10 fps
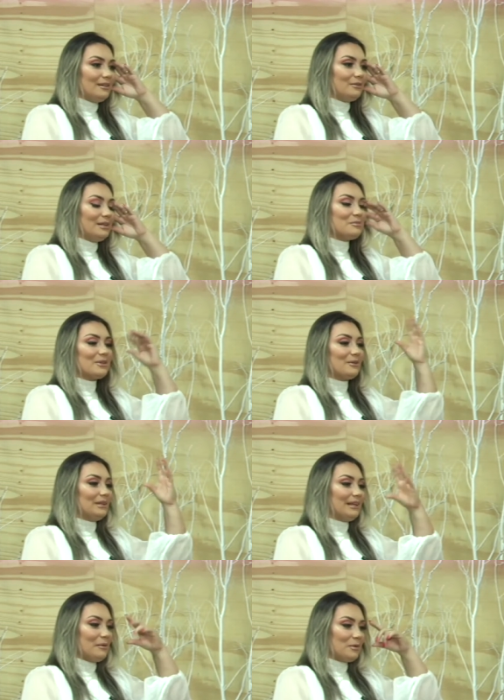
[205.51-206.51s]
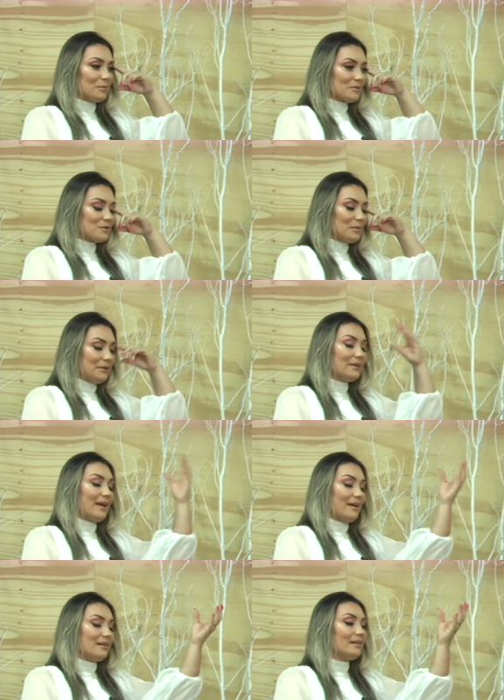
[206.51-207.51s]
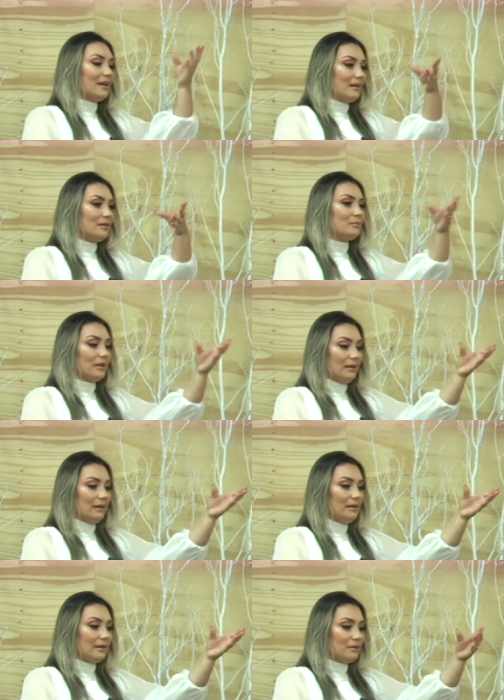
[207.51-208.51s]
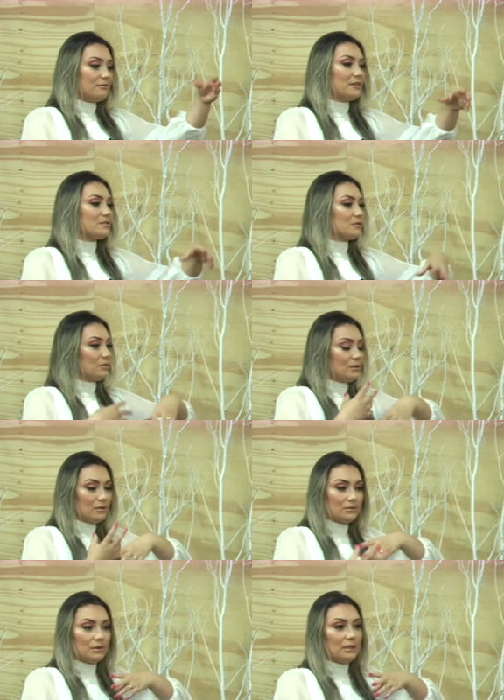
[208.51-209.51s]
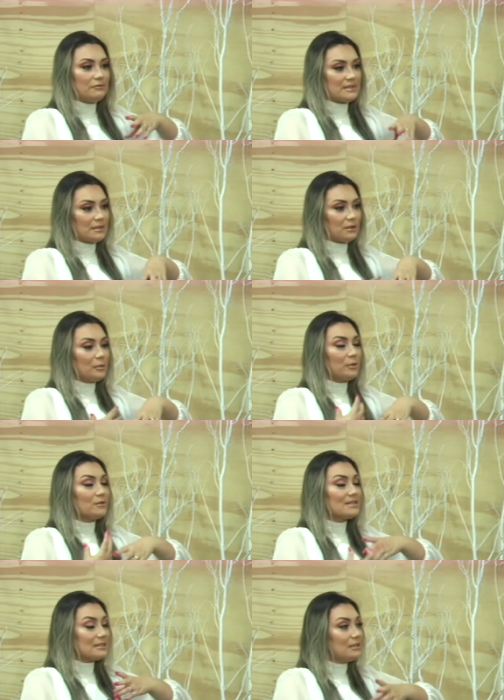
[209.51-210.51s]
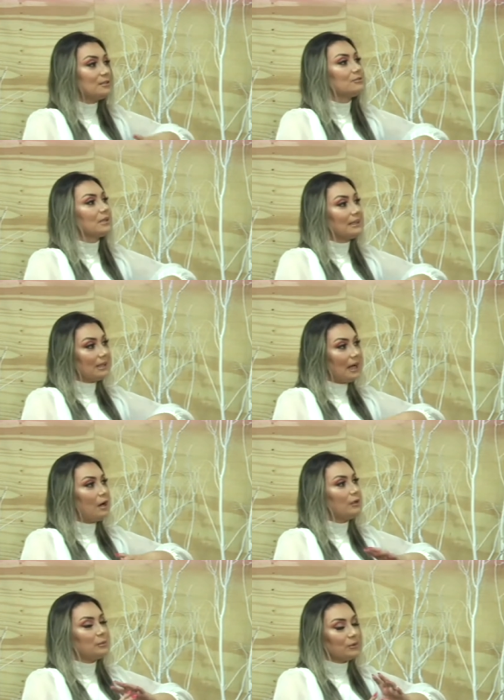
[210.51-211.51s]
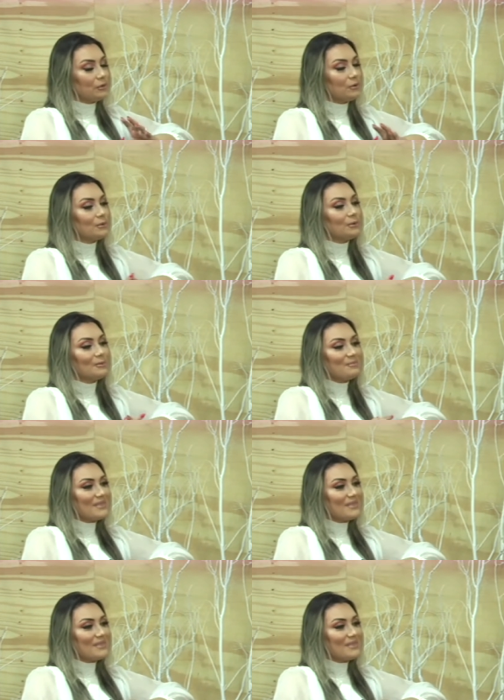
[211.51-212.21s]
Eu lembro que eu liguei para o meu sobrinho, que era quem ele quem fez todo, ele fazia toda a produção do canal, ele montou tudo.